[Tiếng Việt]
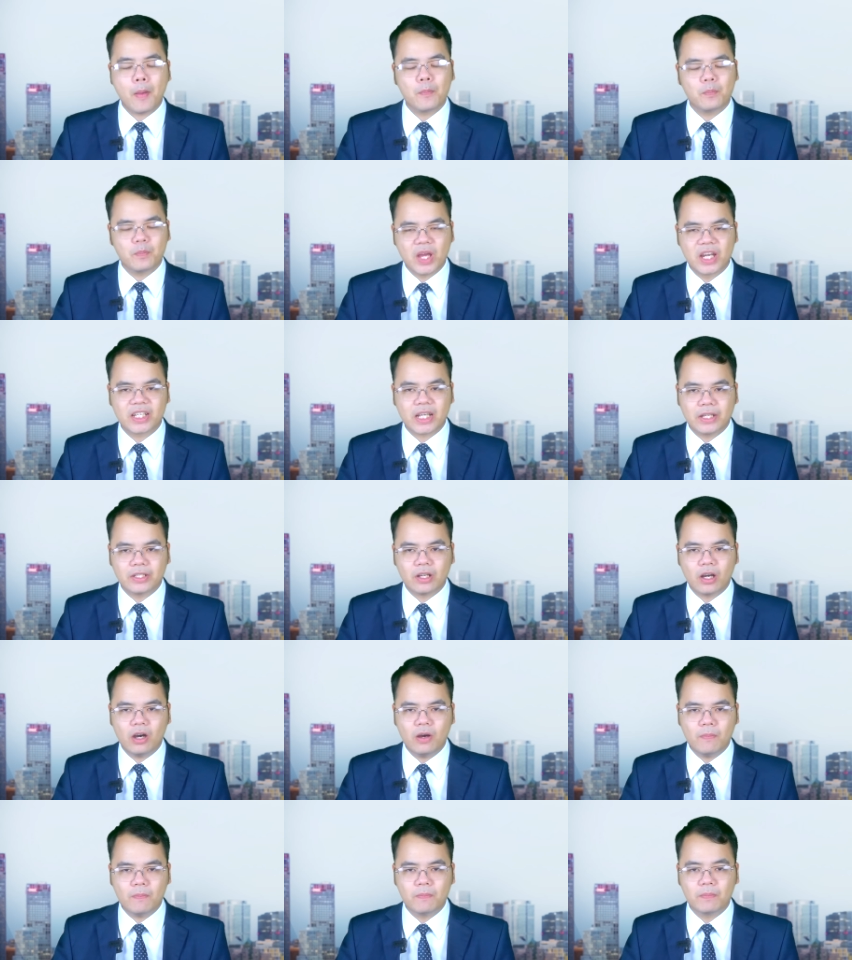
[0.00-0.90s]
Bên cạnh
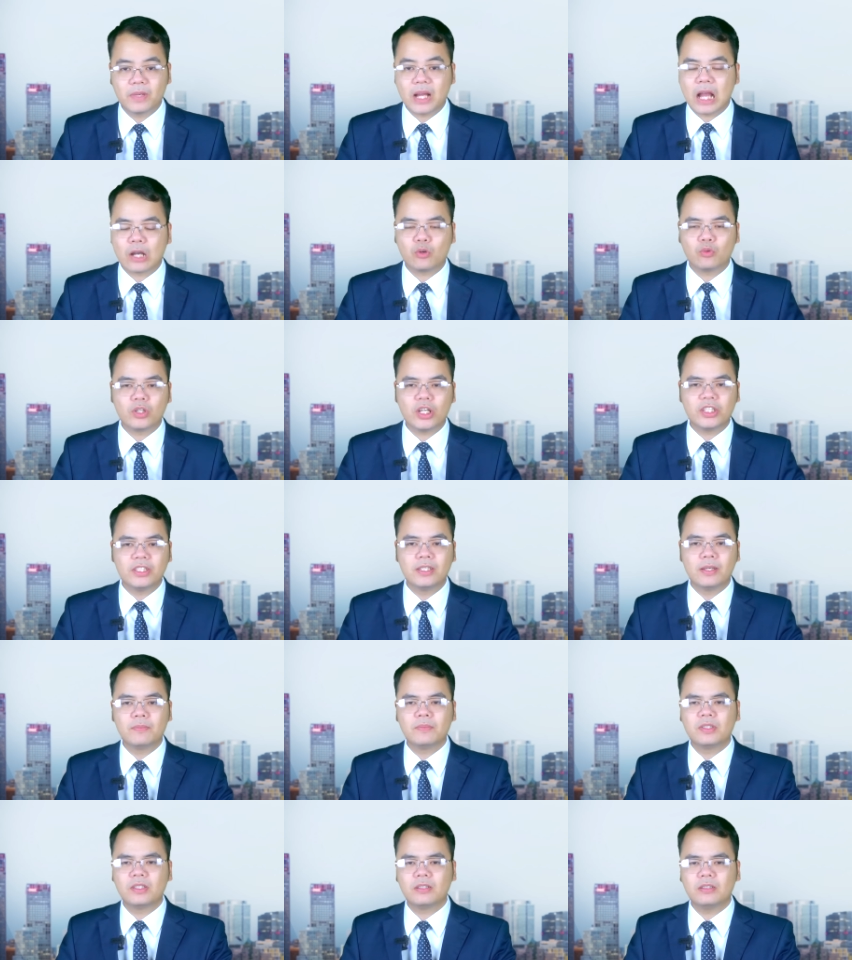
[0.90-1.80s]
đó, Nga cũng đã
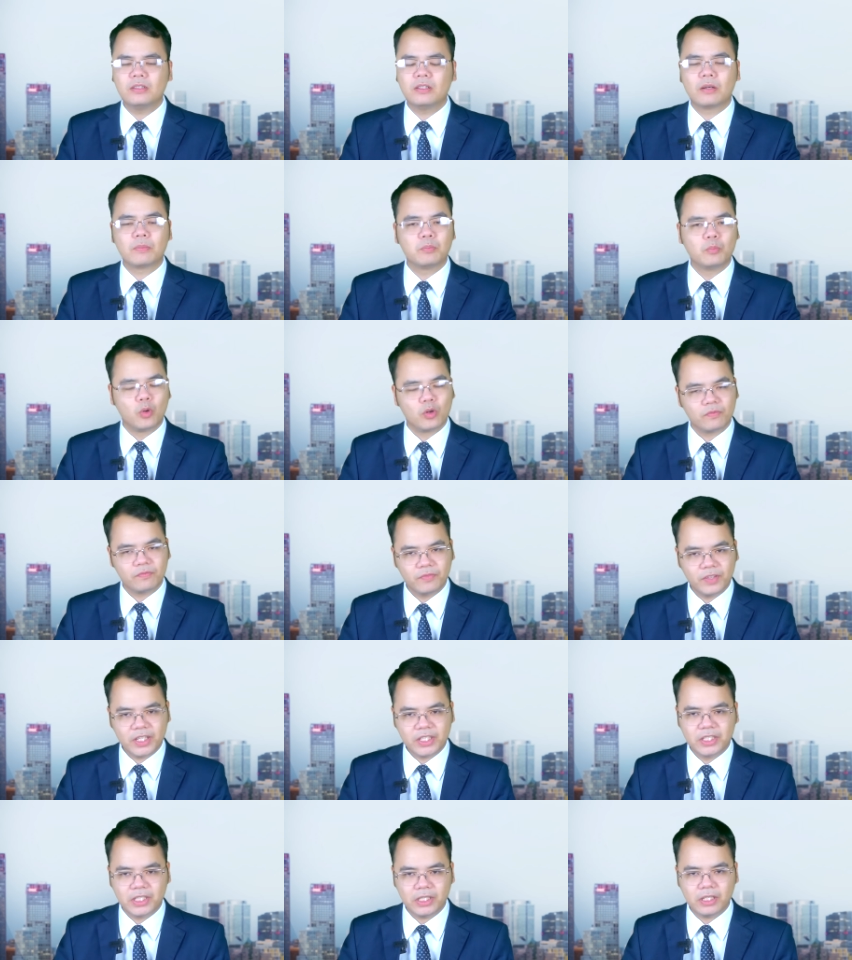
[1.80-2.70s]
chiếm giữ được một
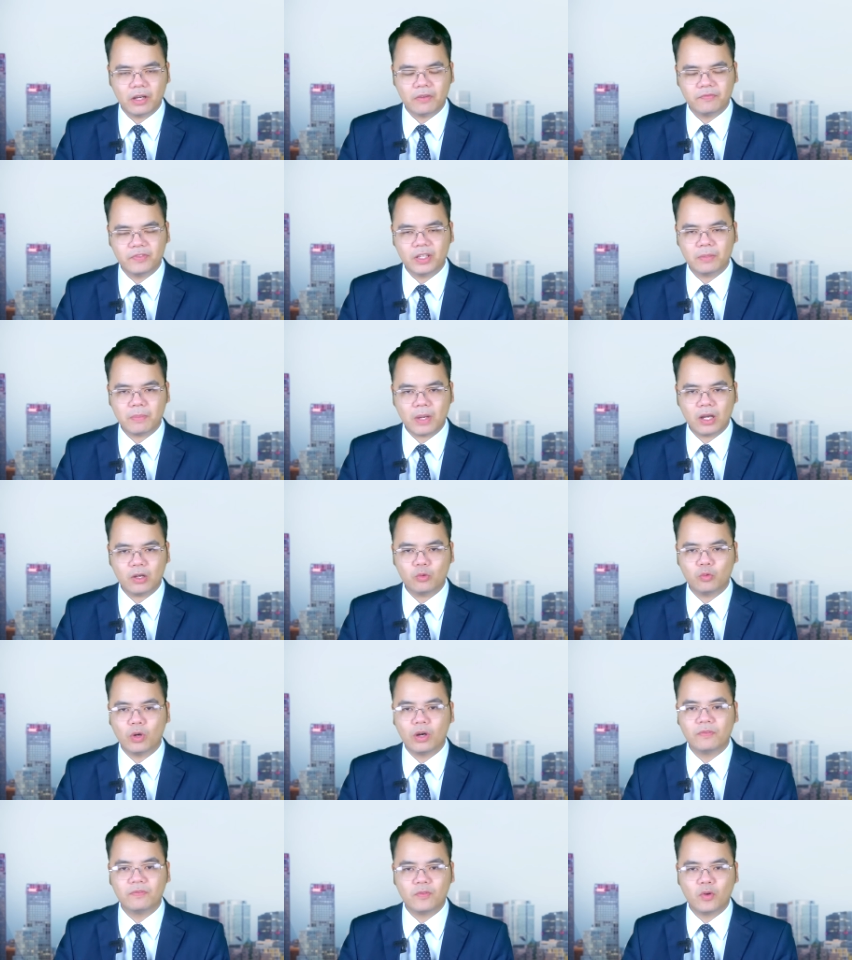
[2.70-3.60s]
vị trí ở phía bắc
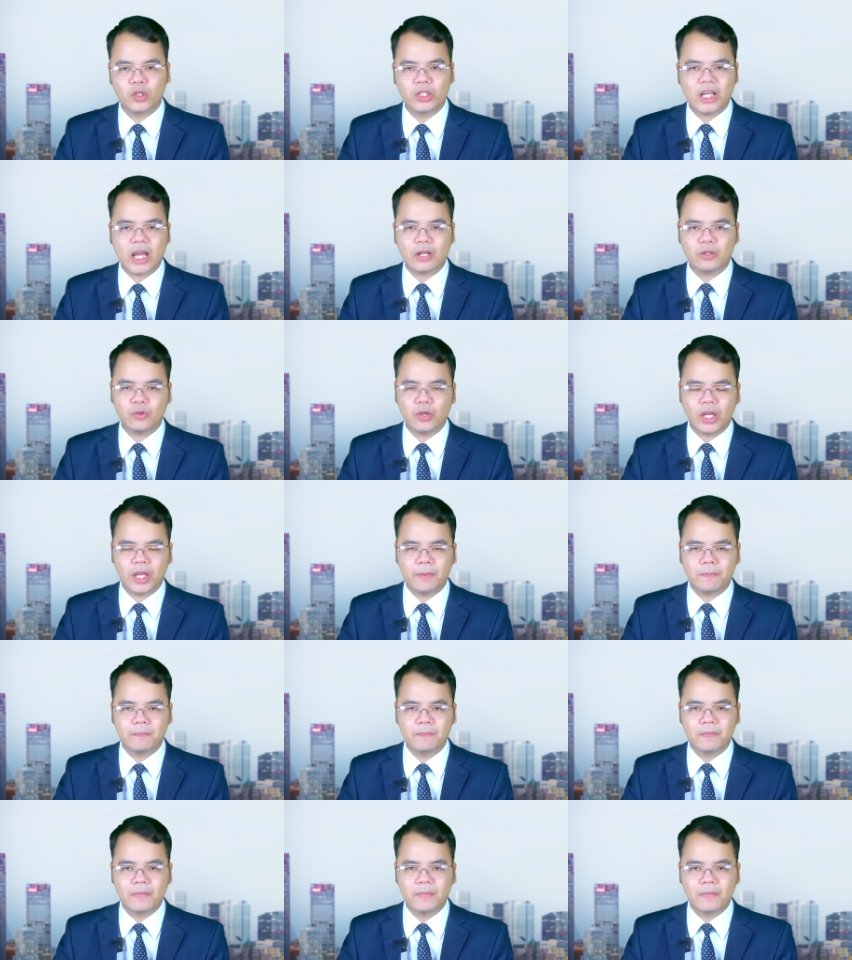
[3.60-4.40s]
của Vodianoe.